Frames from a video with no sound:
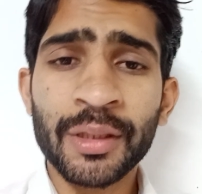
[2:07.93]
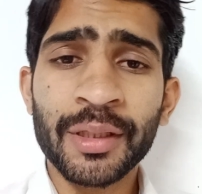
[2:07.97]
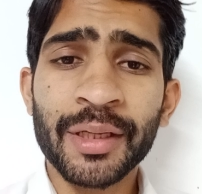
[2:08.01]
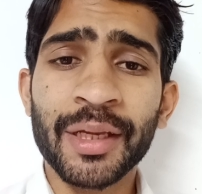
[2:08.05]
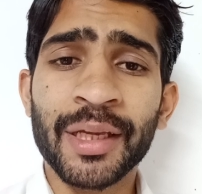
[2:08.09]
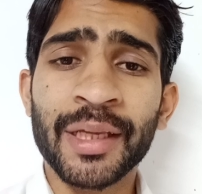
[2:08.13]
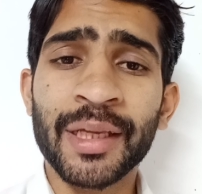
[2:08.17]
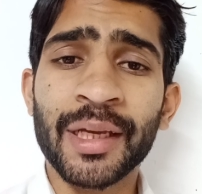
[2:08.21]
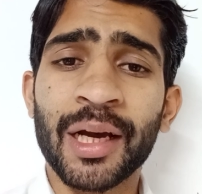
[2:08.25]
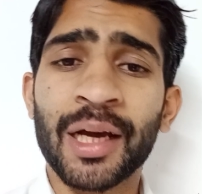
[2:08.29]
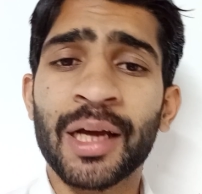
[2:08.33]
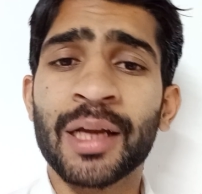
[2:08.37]

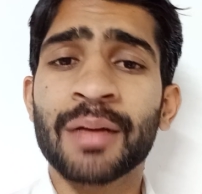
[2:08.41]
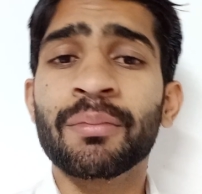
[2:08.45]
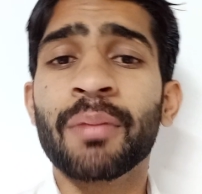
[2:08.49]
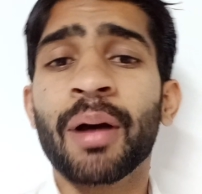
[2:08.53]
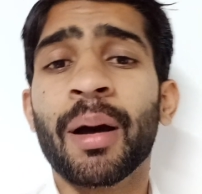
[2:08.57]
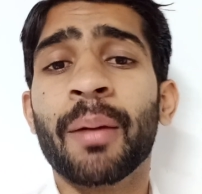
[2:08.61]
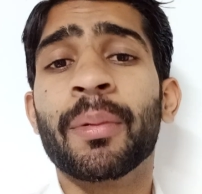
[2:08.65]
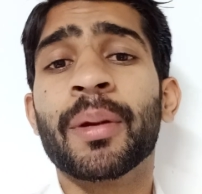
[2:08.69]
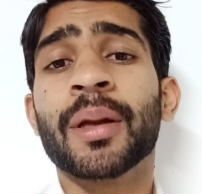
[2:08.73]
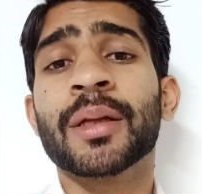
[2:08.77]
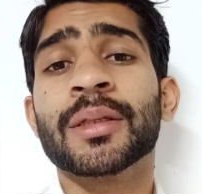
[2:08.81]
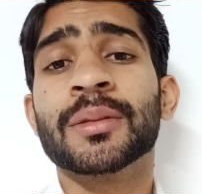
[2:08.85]
कि यार
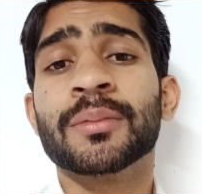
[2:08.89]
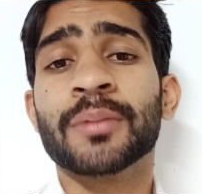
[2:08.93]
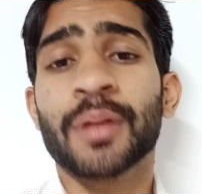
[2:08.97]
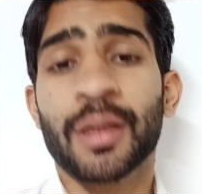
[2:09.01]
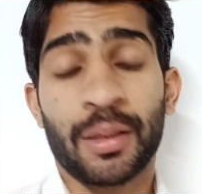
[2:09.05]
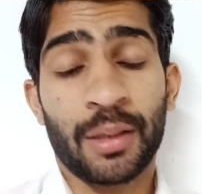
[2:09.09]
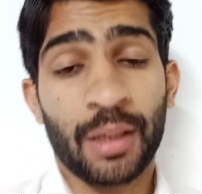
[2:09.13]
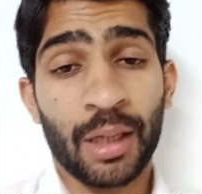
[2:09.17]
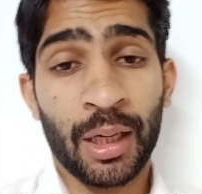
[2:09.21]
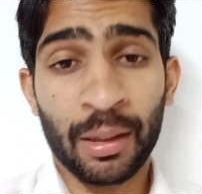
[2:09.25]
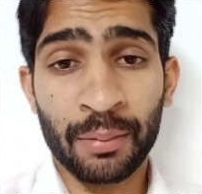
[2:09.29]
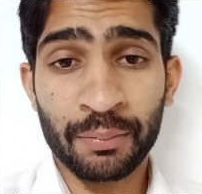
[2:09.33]
बाबर आजम
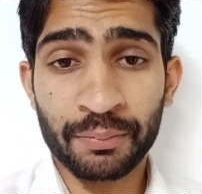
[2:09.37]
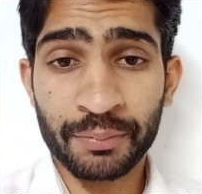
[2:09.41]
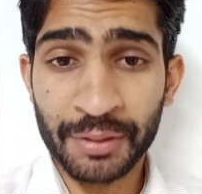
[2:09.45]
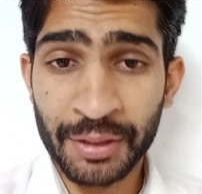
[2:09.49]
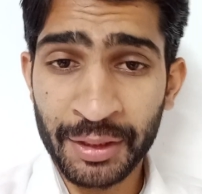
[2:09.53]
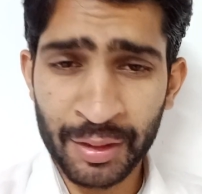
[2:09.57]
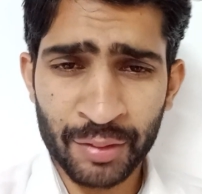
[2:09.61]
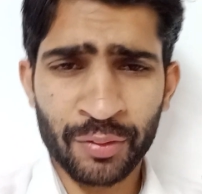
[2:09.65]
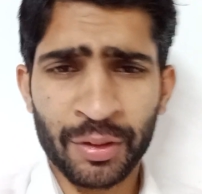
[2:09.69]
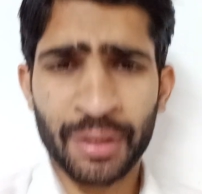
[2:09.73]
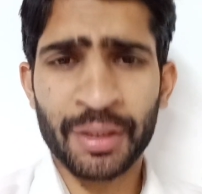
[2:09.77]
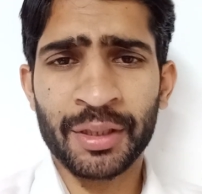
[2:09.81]
आप
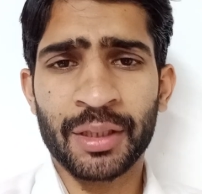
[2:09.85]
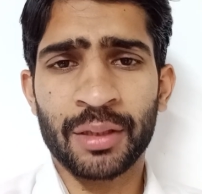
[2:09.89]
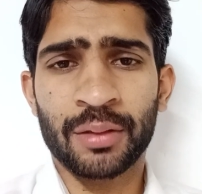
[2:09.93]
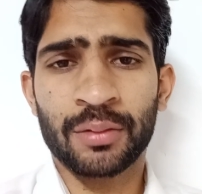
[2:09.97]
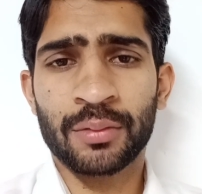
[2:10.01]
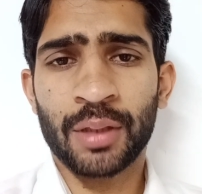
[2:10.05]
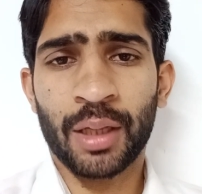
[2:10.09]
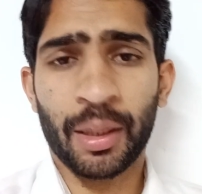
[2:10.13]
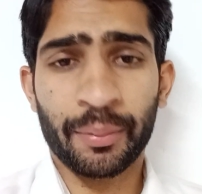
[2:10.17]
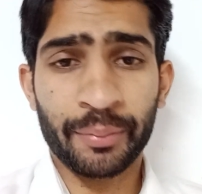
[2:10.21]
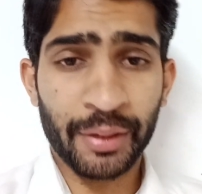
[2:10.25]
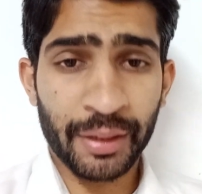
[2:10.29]
टी ट्वेंटी
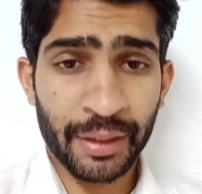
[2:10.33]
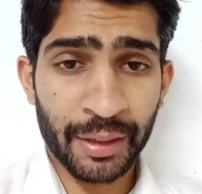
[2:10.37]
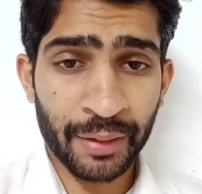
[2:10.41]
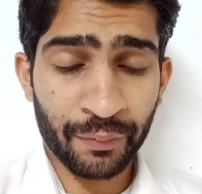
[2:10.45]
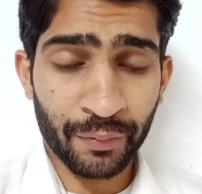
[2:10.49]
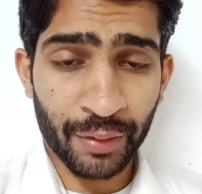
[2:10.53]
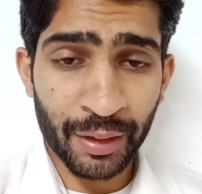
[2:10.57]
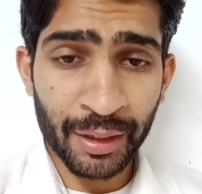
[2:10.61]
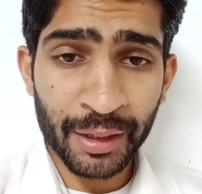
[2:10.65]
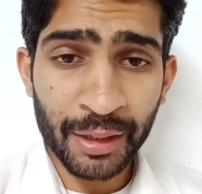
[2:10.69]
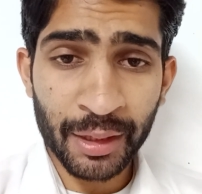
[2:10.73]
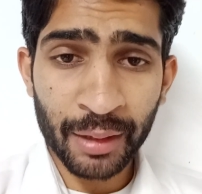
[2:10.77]
आप
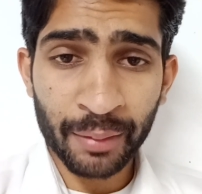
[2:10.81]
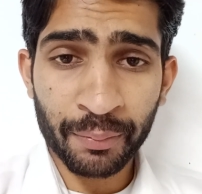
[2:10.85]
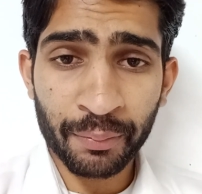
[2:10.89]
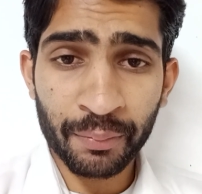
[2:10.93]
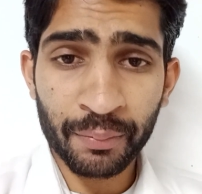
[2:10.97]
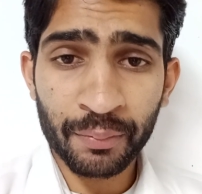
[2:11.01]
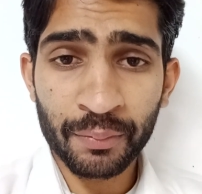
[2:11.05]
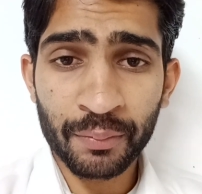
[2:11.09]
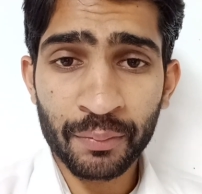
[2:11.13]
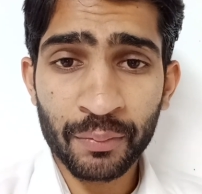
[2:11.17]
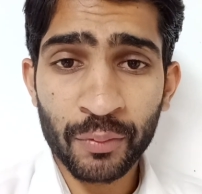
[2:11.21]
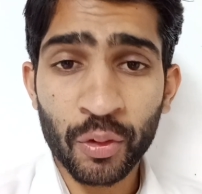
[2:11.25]
देखिए वर्ल्ड कप
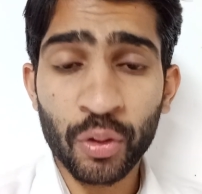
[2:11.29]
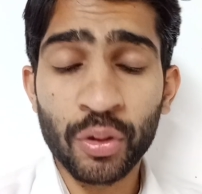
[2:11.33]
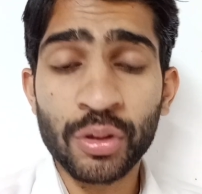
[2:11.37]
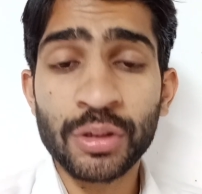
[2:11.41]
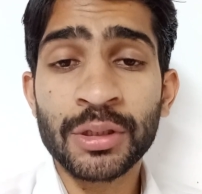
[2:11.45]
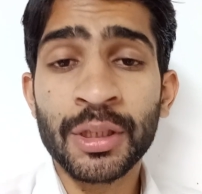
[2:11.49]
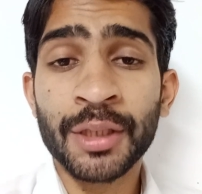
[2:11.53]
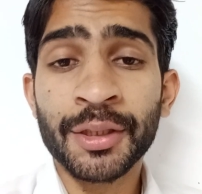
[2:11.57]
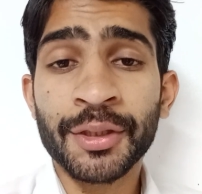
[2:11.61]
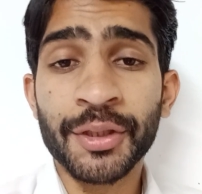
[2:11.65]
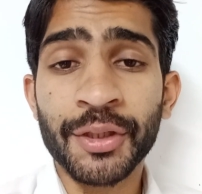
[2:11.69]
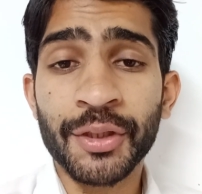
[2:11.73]

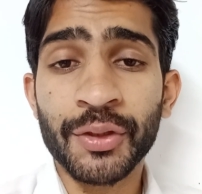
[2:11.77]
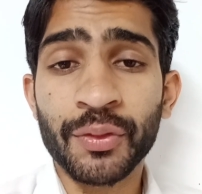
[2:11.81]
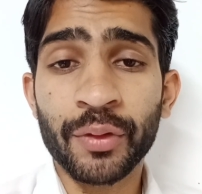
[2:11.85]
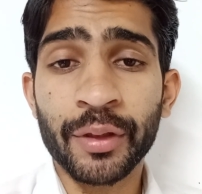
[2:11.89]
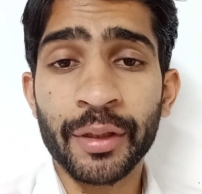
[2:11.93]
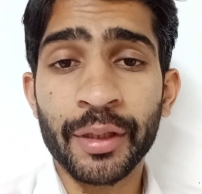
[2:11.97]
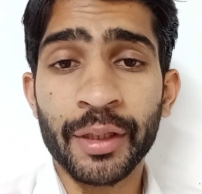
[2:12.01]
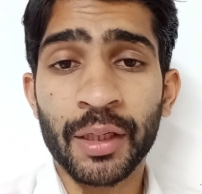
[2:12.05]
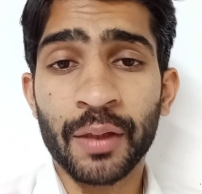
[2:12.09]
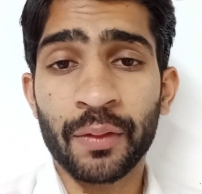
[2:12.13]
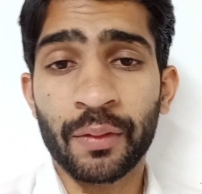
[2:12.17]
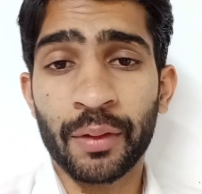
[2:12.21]
कौन सा टी
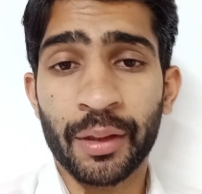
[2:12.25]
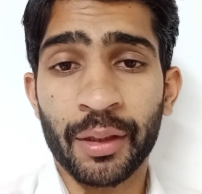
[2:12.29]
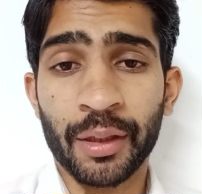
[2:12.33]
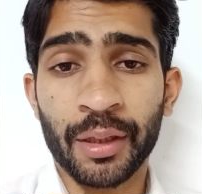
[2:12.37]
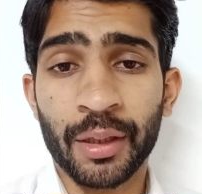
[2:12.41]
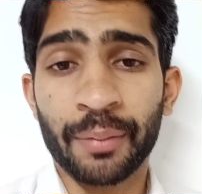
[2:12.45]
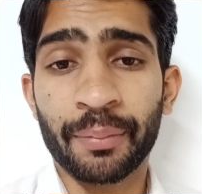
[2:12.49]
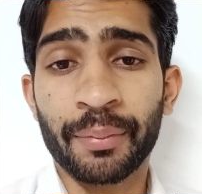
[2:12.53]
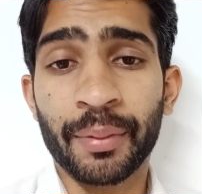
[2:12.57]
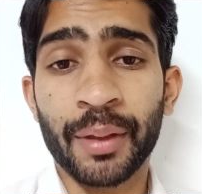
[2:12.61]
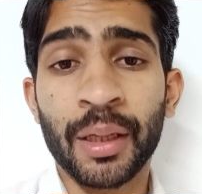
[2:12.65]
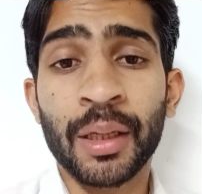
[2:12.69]
ट्वेंटी का वर्ल्ड
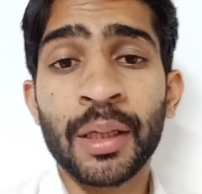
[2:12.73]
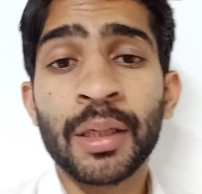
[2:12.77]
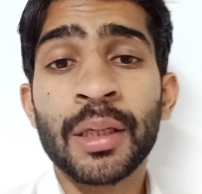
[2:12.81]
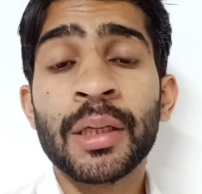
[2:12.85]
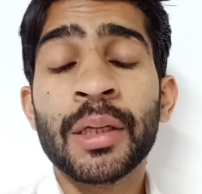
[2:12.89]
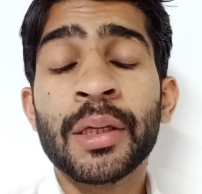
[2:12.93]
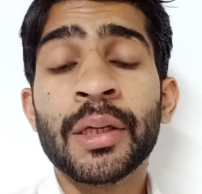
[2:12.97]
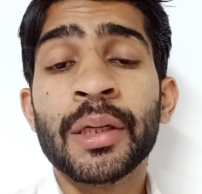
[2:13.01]
कप है